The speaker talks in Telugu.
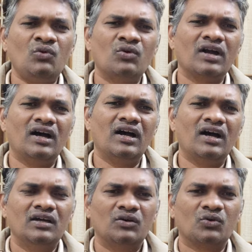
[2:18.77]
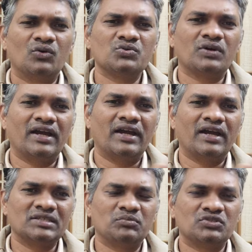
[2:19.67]
ఒక రోజు ఒక
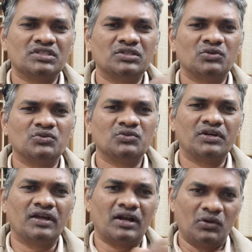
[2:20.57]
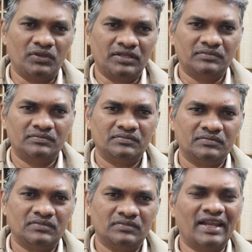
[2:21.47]
గంట సేపు వచ్చేది ఈరోజు రెండు గంటలు ఉంది
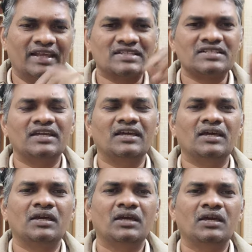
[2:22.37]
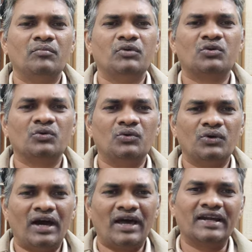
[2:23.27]
అలా నెక్స్ట్ డే మీకు
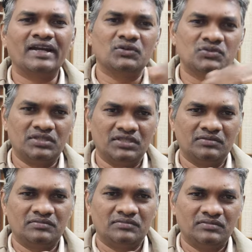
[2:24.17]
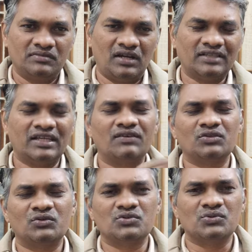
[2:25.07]
అరగంటే వచ్చింది ఆ
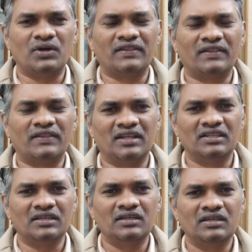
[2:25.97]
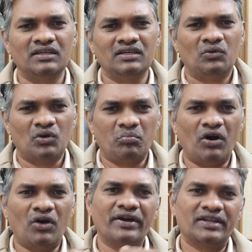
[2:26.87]
తర్వాత రోజు ఆ దగ్గ అనేది ఒక
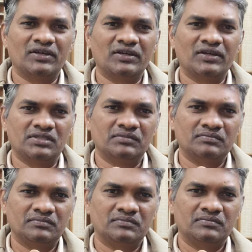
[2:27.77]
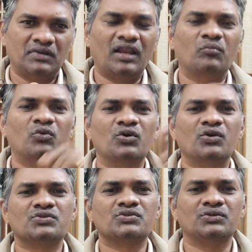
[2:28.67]
పావు గంటే వచ్చింది అలా మూడో
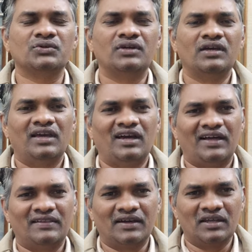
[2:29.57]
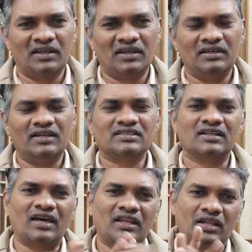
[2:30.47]
రోజు ఆ దగ్గు అనేది
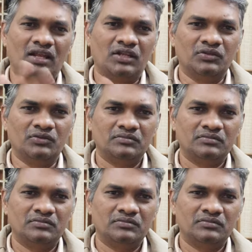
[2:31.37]
అసలు రానే రాలేదు